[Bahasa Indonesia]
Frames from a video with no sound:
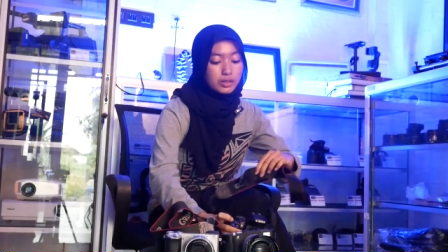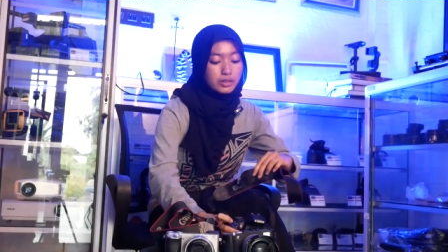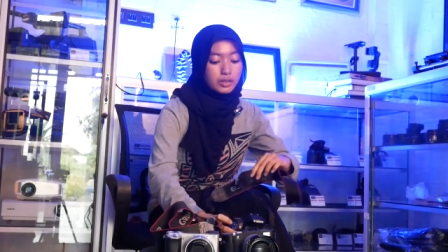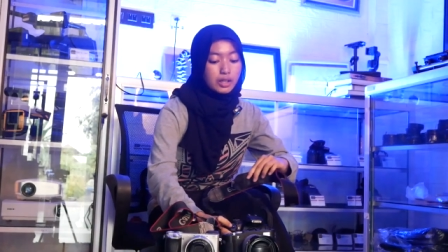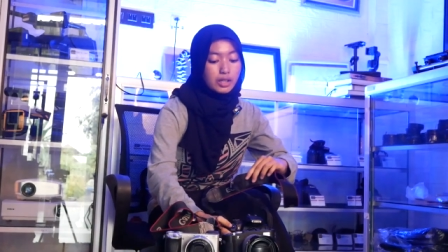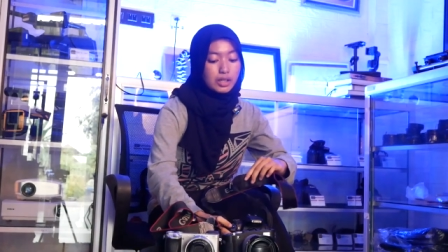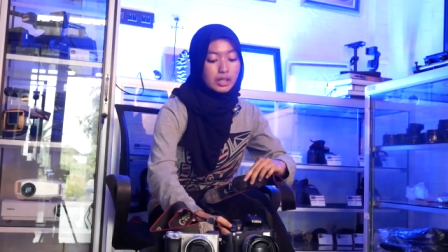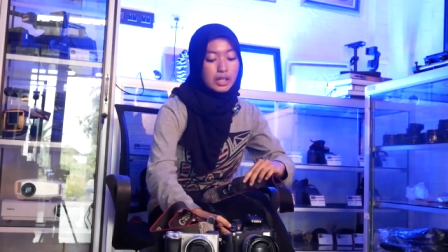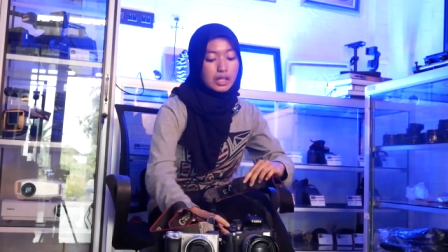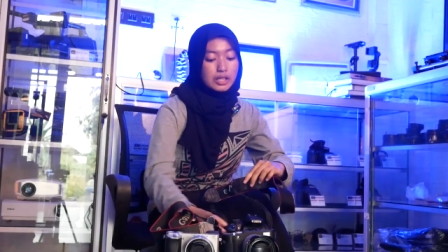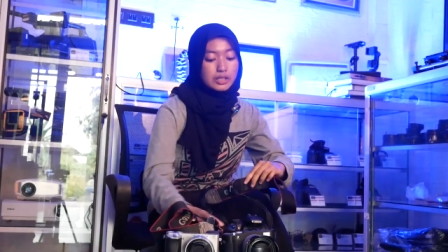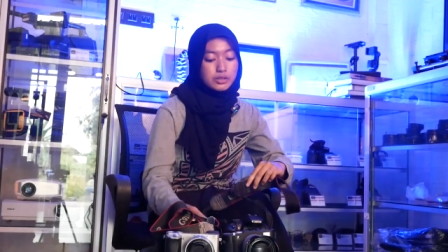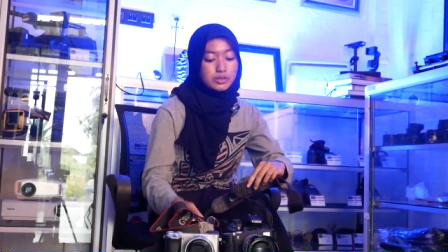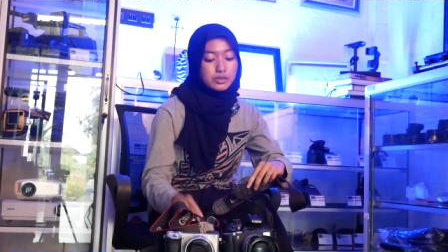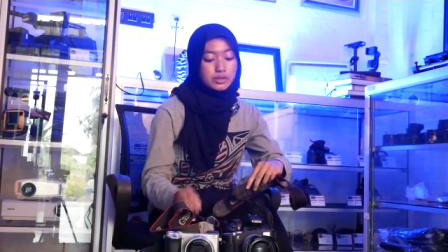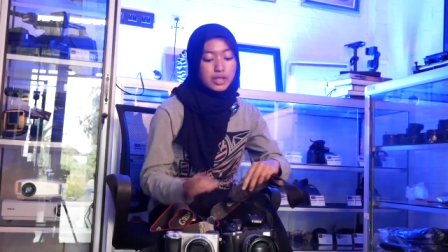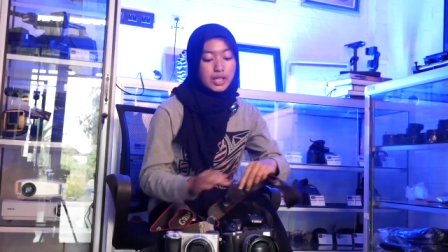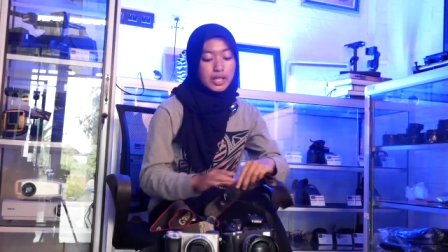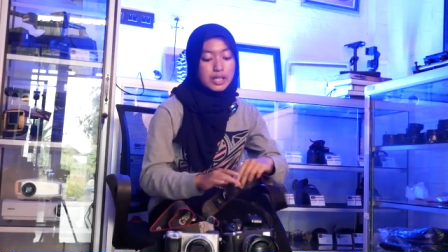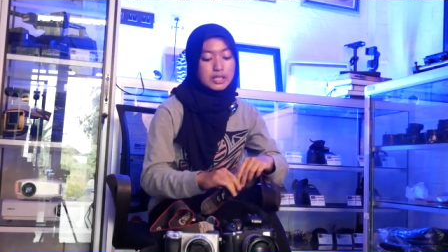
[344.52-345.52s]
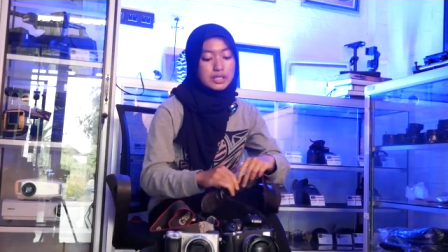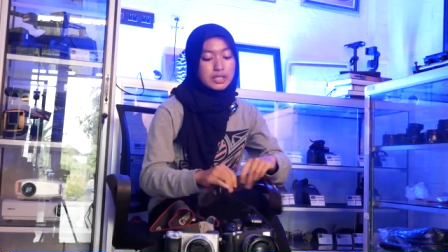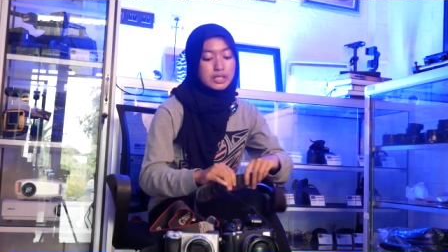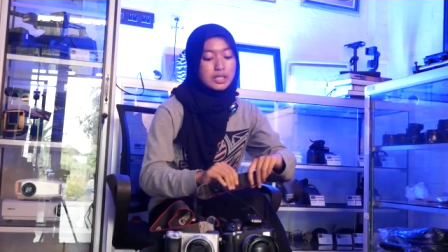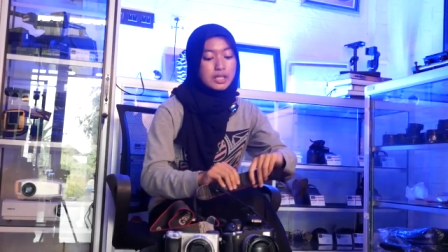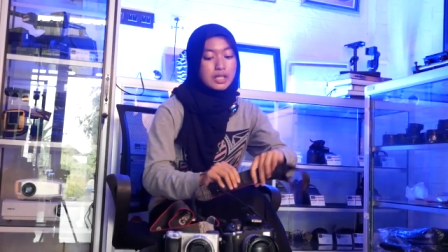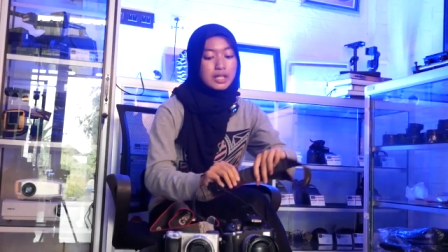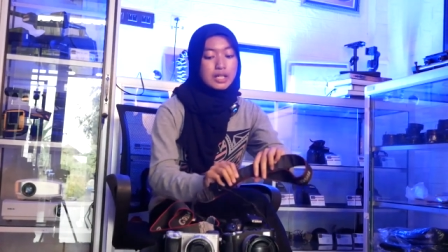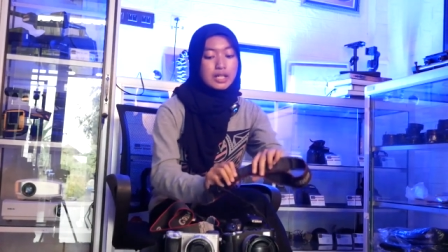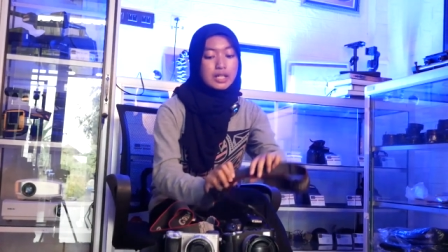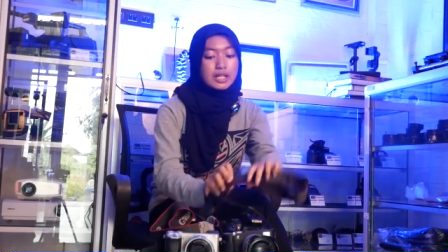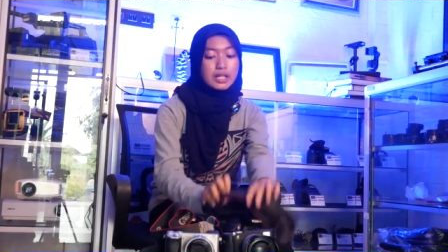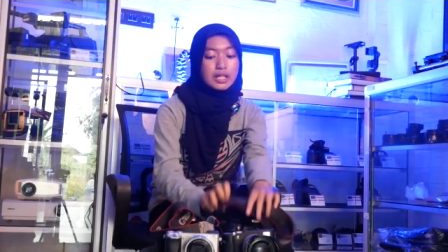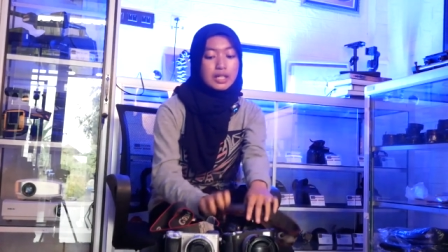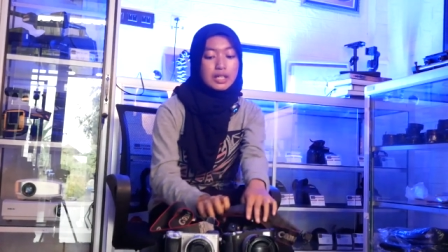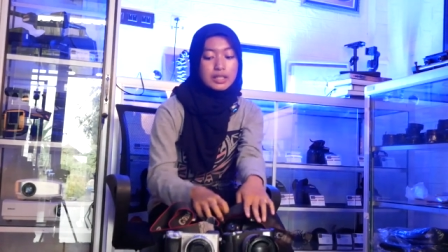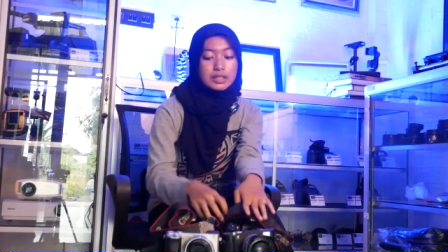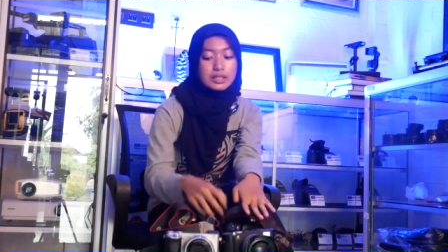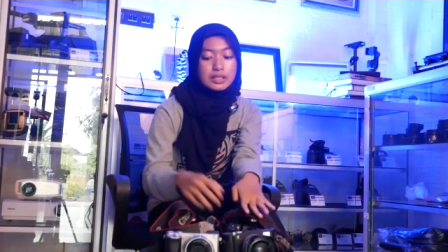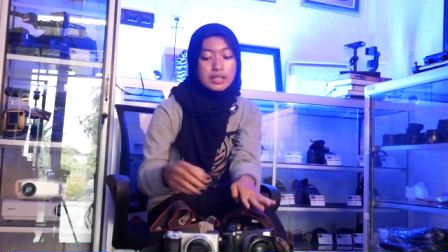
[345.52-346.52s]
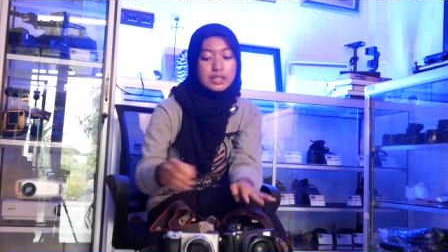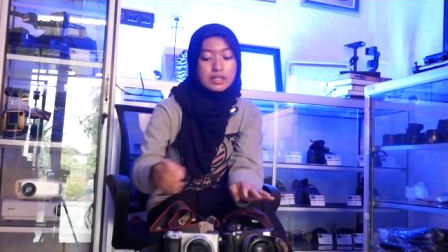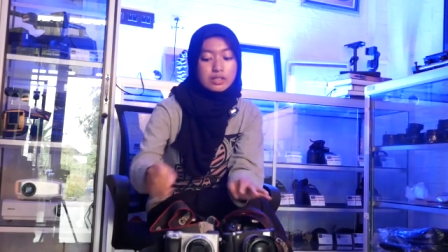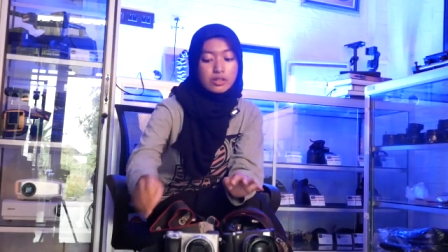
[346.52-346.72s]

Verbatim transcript: oke lanjut aja di